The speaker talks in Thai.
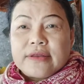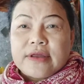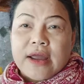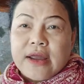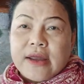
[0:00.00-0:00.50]

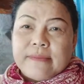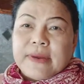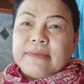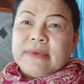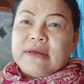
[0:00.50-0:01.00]
ใช่
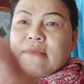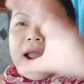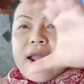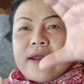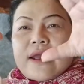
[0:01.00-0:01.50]
มันมี
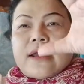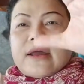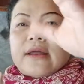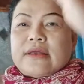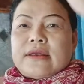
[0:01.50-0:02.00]
ไม้
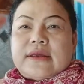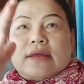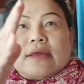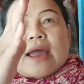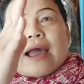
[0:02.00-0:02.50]

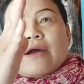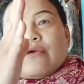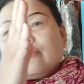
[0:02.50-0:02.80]
ยาว